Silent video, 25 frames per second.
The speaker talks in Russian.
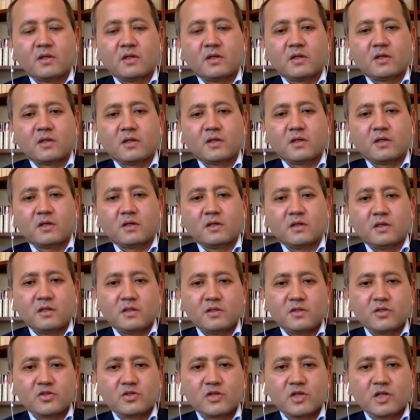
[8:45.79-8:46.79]
а,
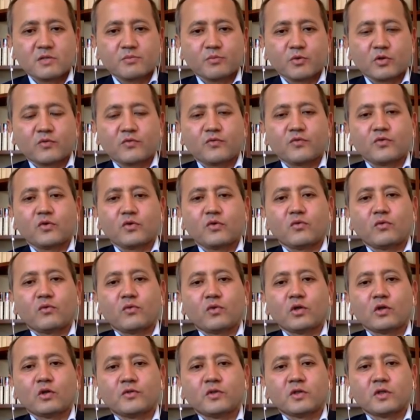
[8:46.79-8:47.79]
и сейчас против него
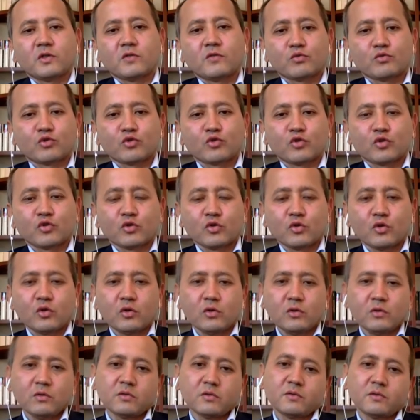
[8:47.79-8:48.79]
уголовное дело
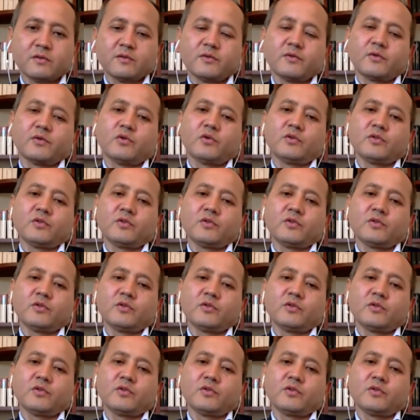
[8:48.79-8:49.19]
возбуждено.